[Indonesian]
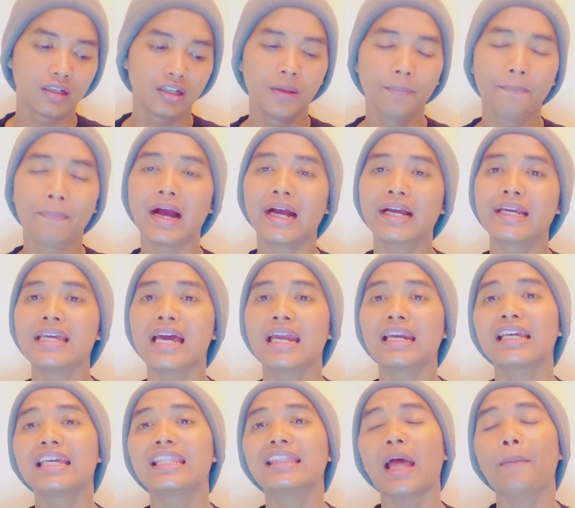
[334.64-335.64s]
di
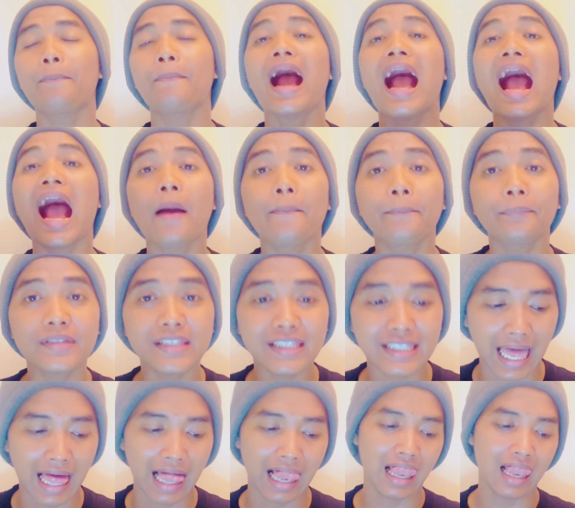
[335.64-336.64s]
bagian kitab
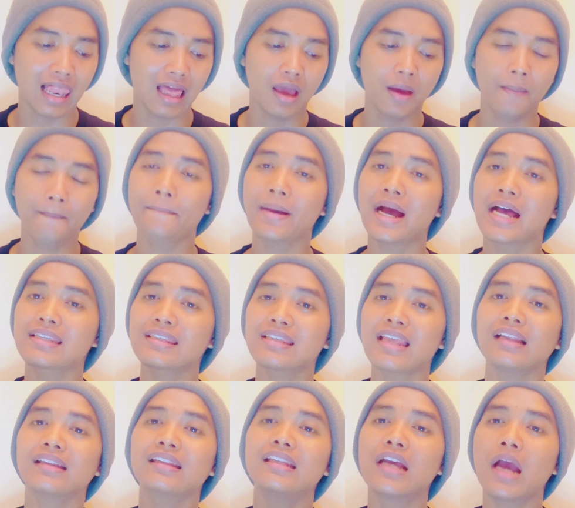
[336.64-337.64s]
Amsal
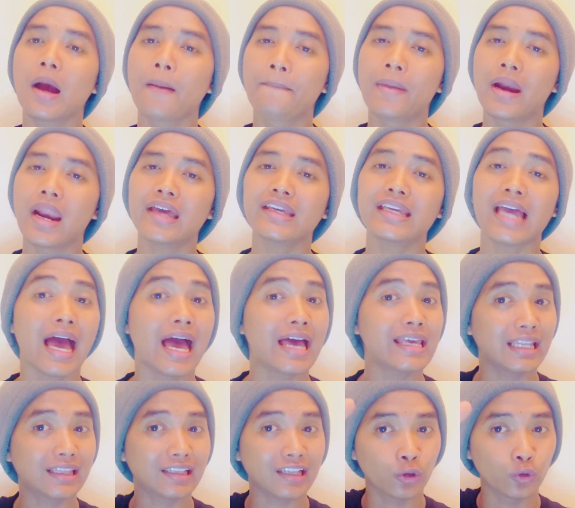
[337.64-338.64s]
pasal 13
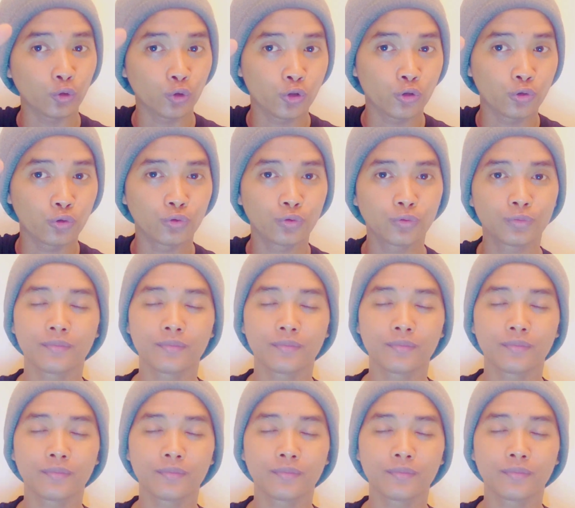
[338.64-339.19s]
ayat ke-7.